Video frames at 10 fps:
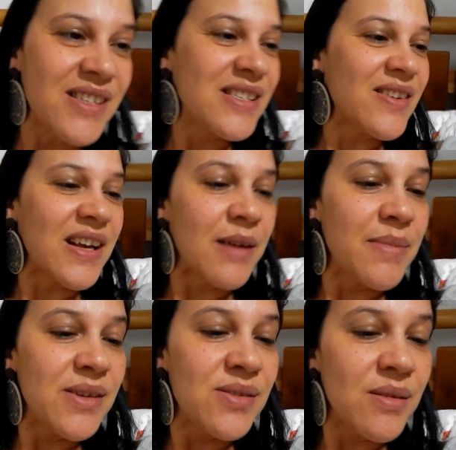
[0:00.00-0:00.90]
horas são.
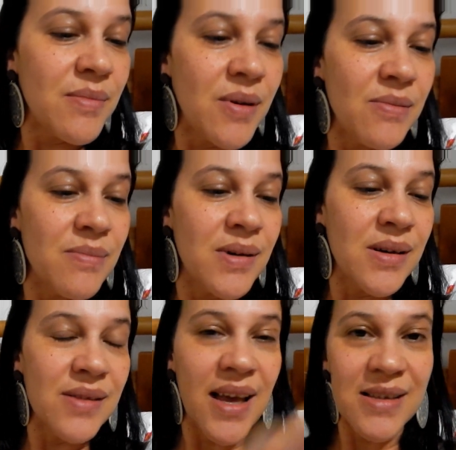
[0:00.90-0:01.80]
Acabei de tomar um
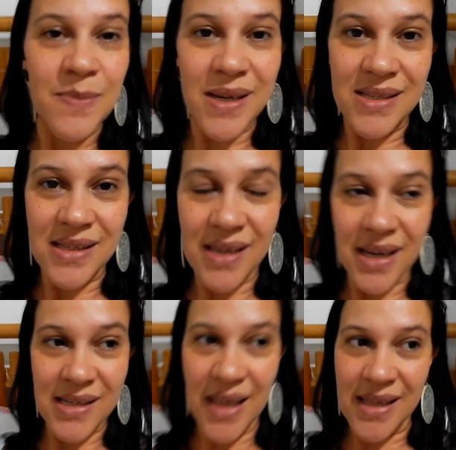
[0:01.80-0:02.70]
banho, 10 para as
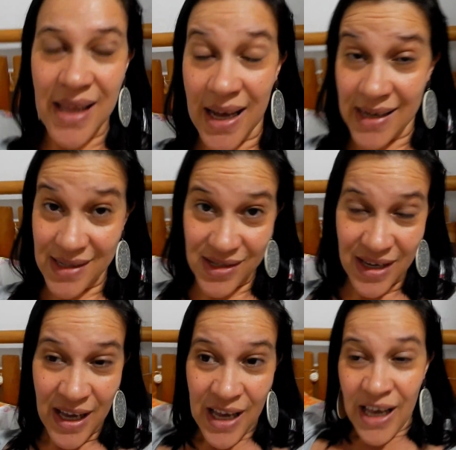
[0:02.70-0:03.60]
3 da
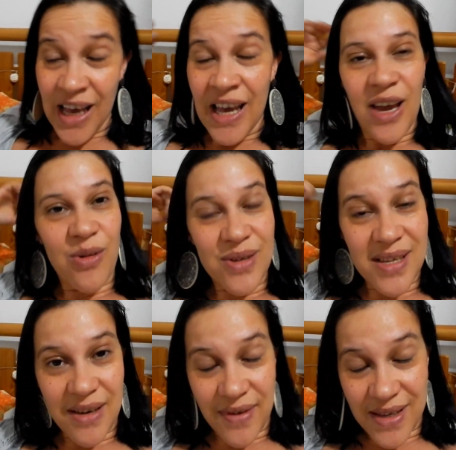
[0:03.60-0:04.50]
tarde. Eu
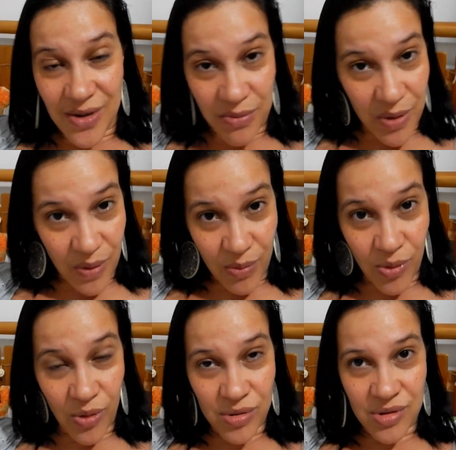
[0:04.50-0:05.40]
consegui fazer o meu
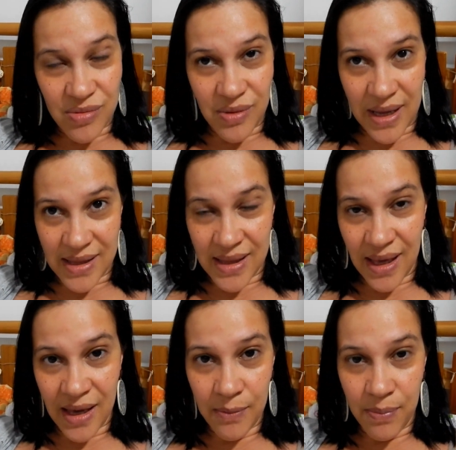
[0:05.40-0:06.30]
almoço a
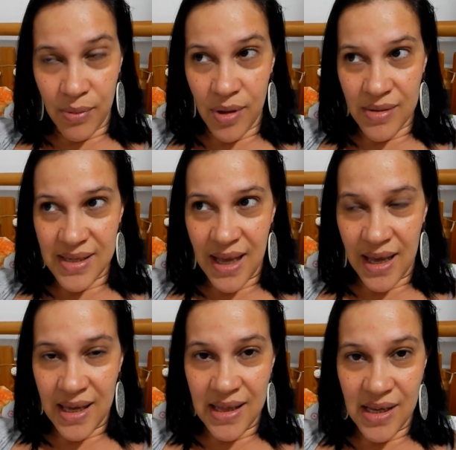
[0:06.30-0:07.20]
tempo. Eu
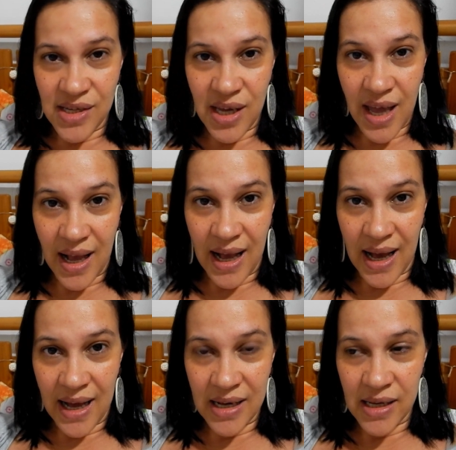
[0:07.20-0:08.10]
saí, deixei a
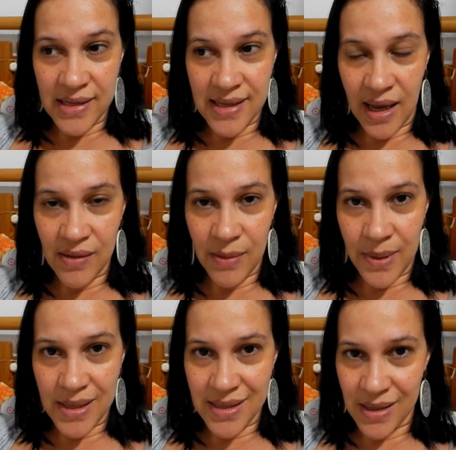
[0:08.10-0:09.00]
carne saindo da
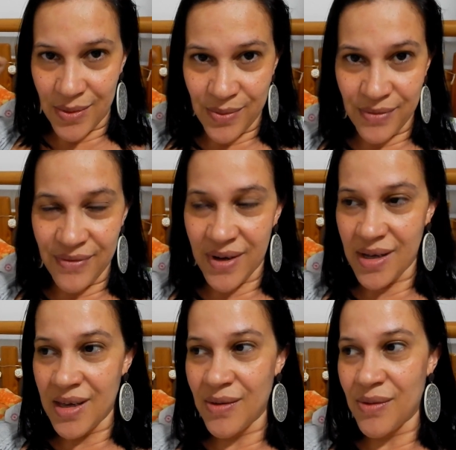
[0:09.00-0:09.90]
pressão, o
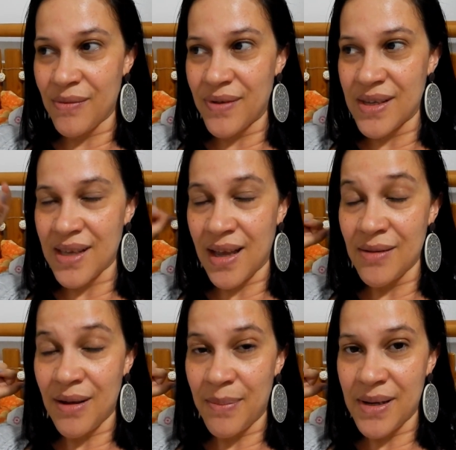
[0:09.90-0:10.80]
franguinho que eu fiz
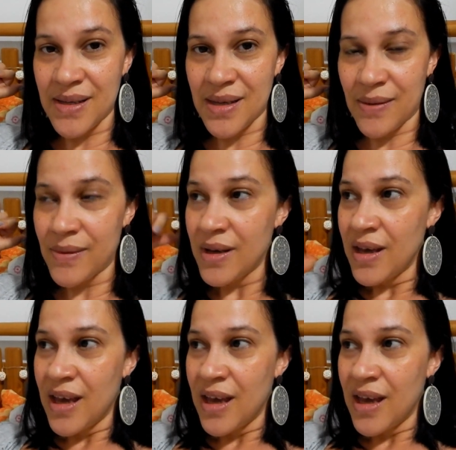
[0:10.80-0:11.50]
saindo da pressão.